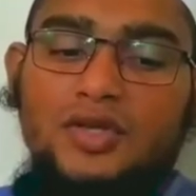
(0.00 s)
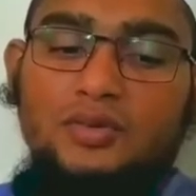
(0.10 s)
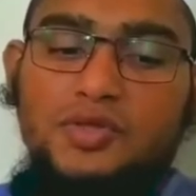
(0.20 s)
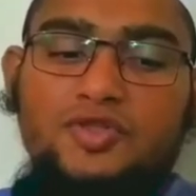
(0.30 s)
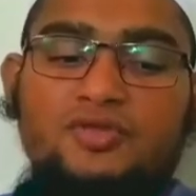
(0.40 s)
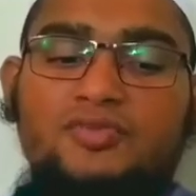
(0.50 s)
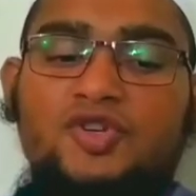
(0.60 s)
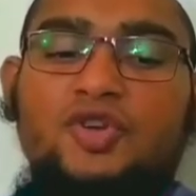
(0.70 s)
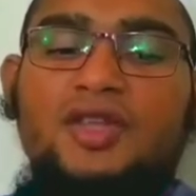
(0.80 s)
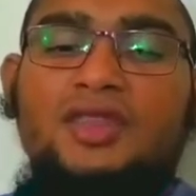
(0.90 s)
সমস্ত
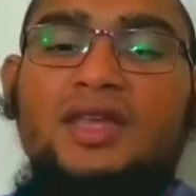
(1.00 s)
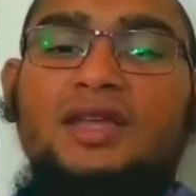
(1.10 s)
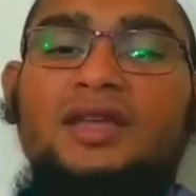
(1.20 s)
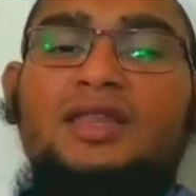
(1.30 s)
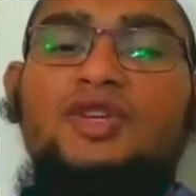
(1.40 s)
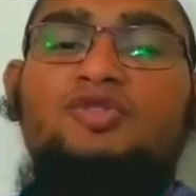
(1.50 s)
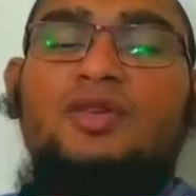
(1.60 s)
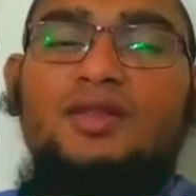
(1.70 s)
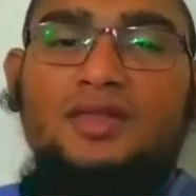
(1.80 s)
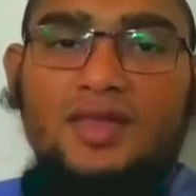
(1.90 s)
বিষয়ের দিক
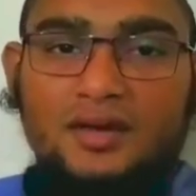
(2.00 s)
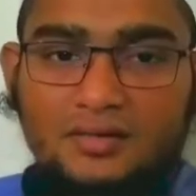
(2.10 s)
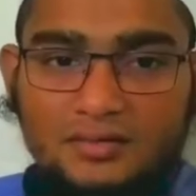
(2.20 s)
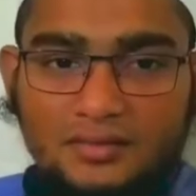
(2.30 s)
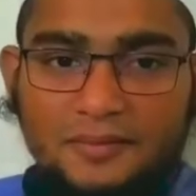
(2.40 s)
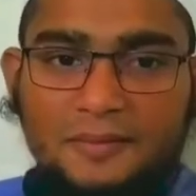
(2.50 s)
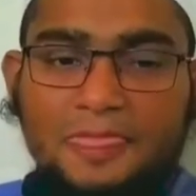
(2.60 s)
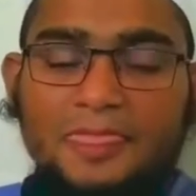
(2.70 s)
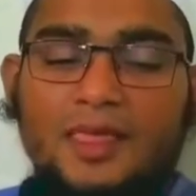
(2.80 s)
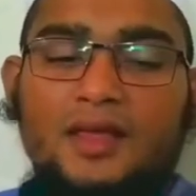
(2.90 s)
নির্দেশনা দিতেন
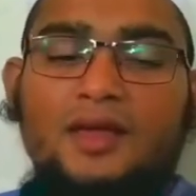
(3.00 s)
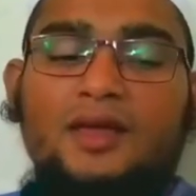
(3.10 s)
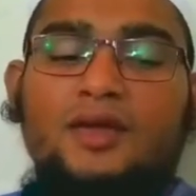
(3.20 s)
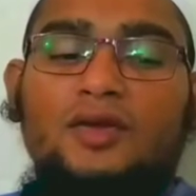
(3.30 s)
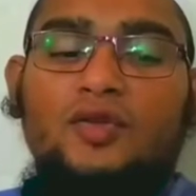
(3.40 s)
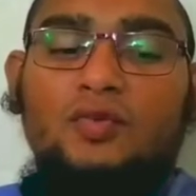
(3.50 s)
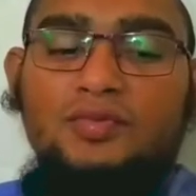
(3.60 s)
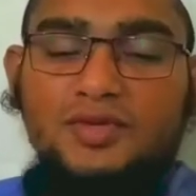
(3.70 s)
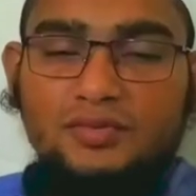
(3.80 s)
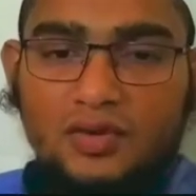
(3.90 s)

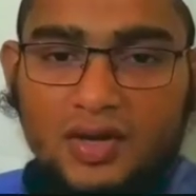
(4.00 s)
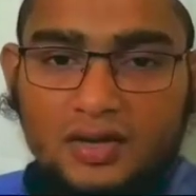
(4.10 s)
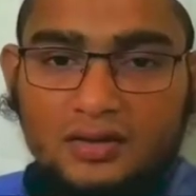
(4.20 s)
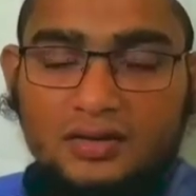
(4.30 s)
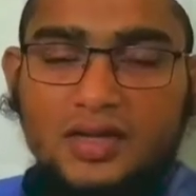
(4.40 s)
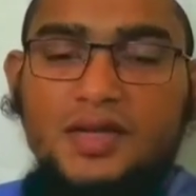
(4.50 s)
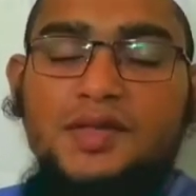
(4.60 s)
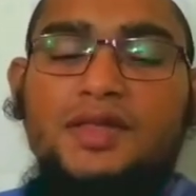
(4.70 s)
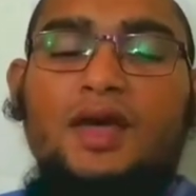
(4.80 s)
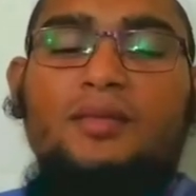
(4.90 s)
নবীজি বলেন হে
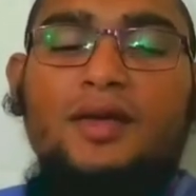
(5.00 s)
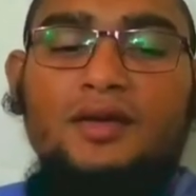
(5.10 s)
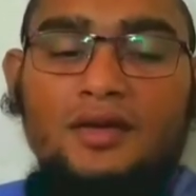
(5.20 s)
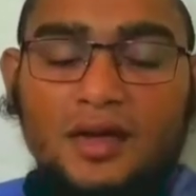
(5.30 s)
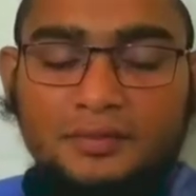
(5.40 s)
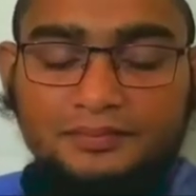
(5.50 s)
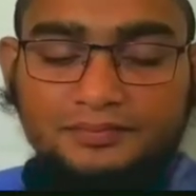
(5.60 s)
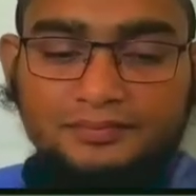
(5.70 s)
সাহাবা ইকরাম